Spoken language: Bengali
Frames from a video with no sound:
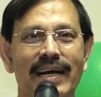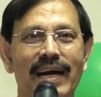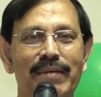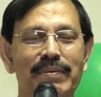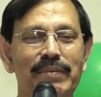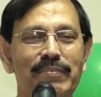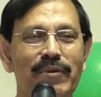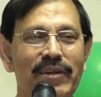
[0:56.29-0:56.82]

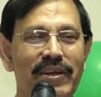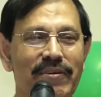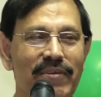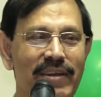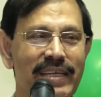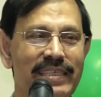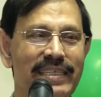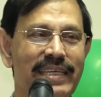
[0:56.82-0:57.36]
আমি মনে
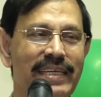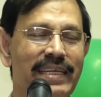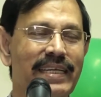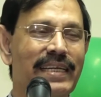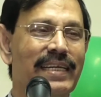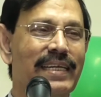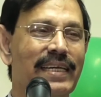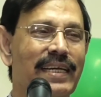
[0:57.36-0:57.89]
করি যে
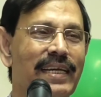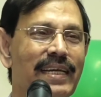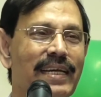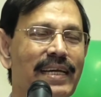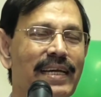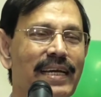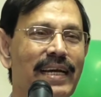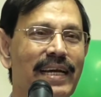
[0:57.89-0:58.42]

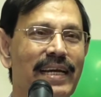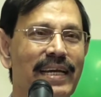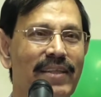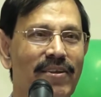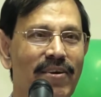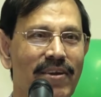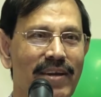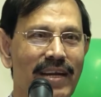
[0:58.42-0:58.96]
এ
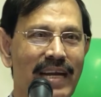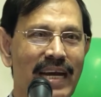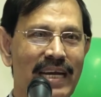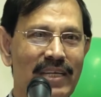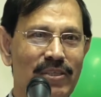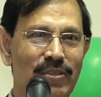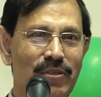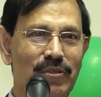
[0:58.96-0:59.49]
ধরনের
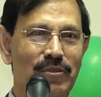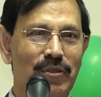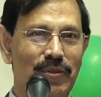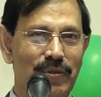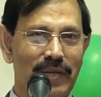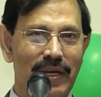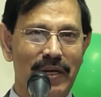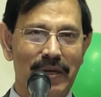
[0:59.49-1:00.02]
আয়োজন
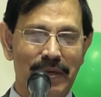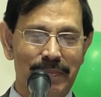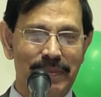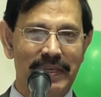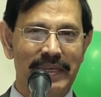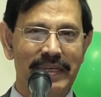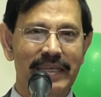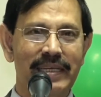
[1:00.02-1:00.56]
যতটা
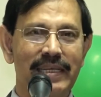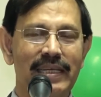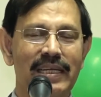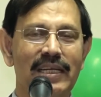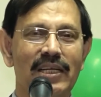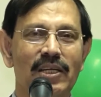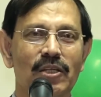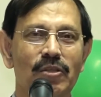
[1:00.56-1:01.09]
হবে
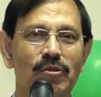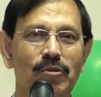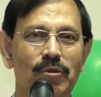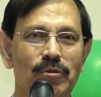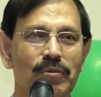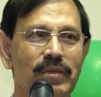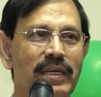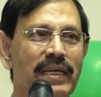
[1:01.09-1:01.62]

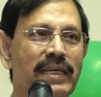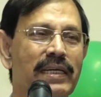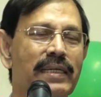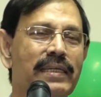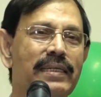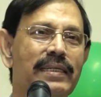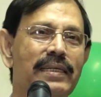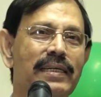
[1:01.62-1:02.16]
ততটা
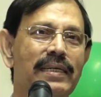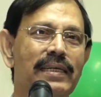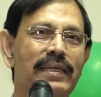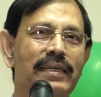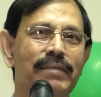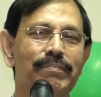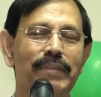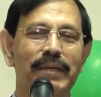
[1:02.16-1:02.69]

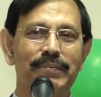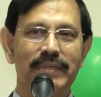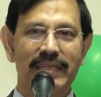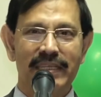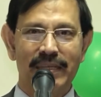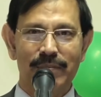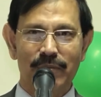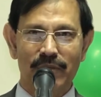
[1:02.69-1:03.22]

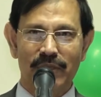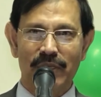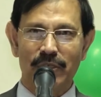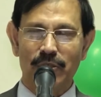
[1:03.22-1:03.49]
ব্যবসায়ীদের মধ্যে